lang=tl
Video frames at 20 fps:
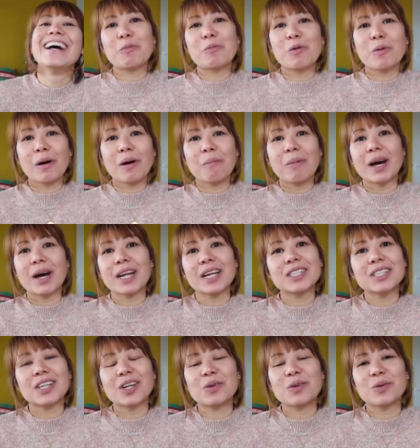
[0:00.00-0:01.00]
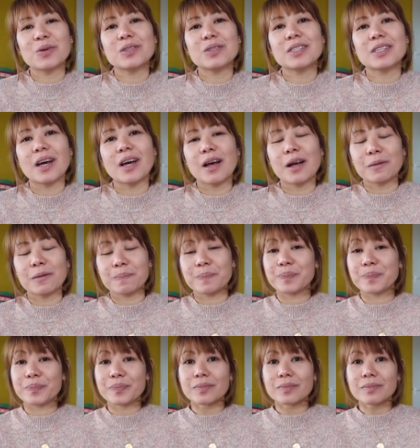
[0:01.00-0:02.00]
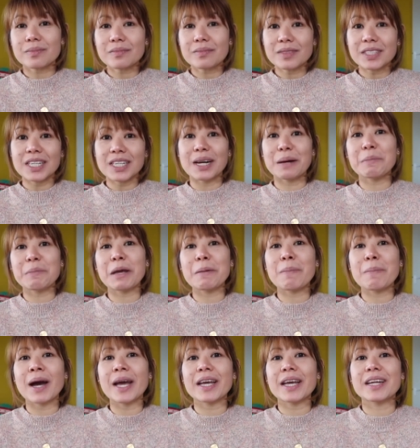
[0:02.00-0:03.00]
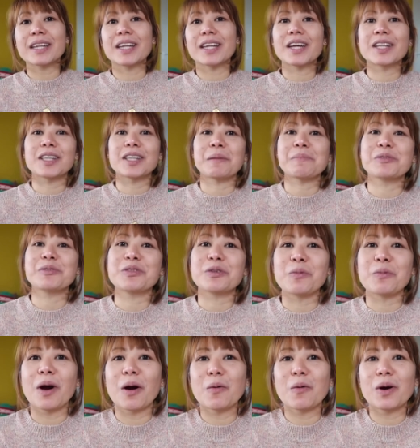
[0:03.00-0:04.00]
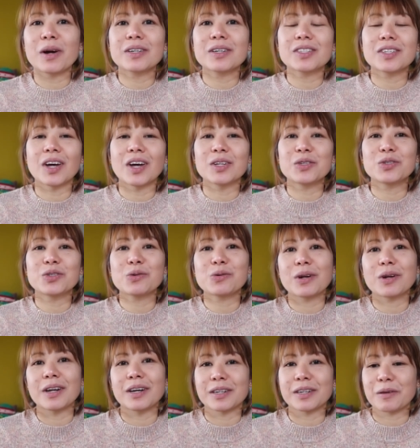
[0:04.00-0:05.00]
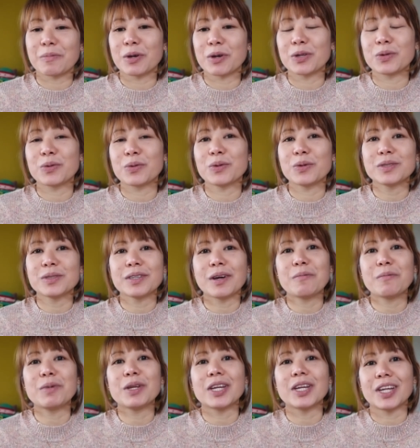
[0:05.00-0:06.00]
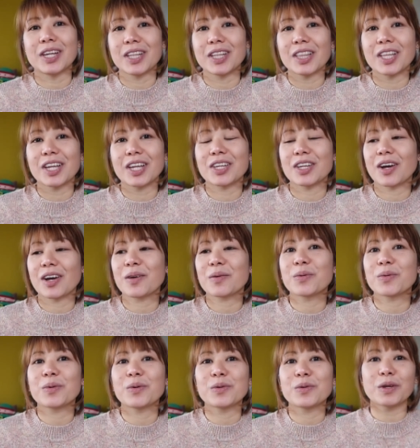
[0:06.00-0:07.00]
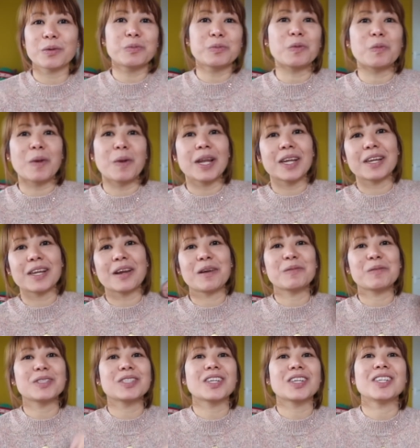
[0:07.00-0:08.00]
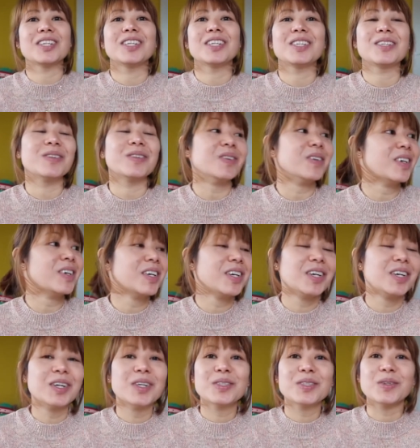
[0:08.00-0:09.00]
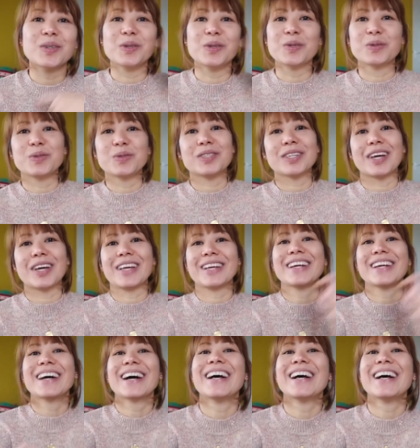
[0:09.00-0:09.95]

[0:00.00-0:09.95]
Bumaba na siya doon sa uh, ah, may bike niya. Tapos tumawag siya. Joke lang naman yun. Uy, eh. sabi niya, inintay niya ako doon. Tapos bumalik na naman siya dito. Nandun siya eh.